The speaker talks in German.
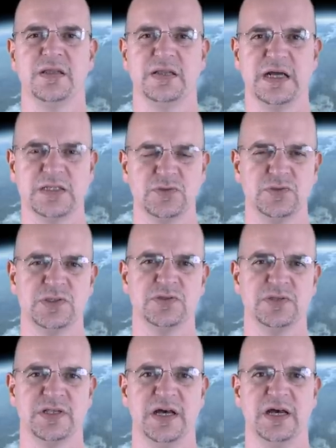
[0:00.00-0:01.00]
Dazu ist
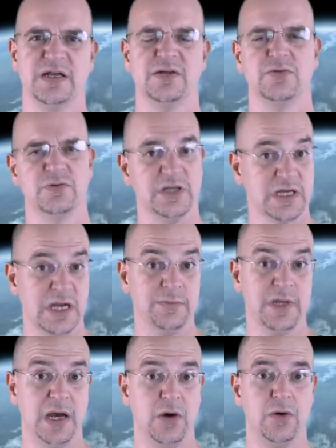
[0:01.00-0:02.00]
zu sagen, und da
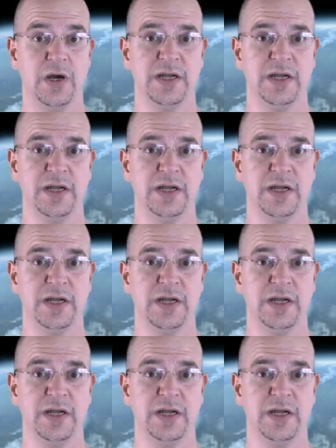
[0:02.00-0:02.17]
kamen ja auch